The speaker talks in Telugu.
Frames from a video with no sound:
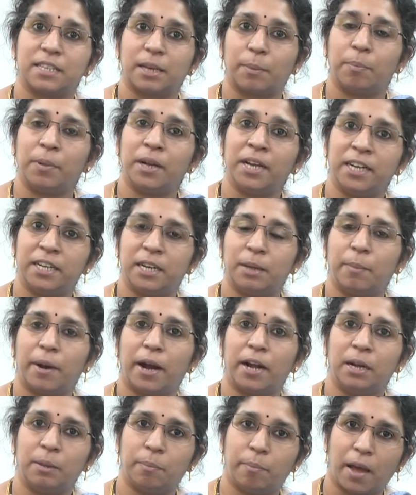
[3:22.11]
సప్లై
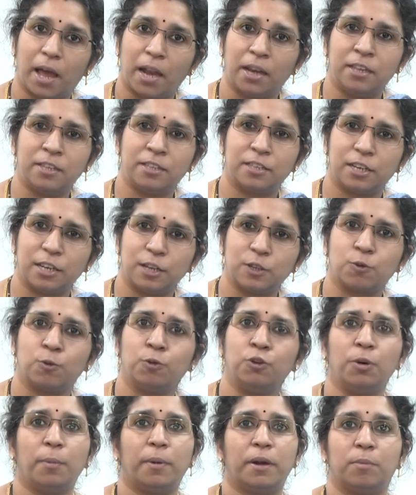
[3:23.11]
డిమాండ్ని బ్యాలెన్స్ చేసుకుంటూ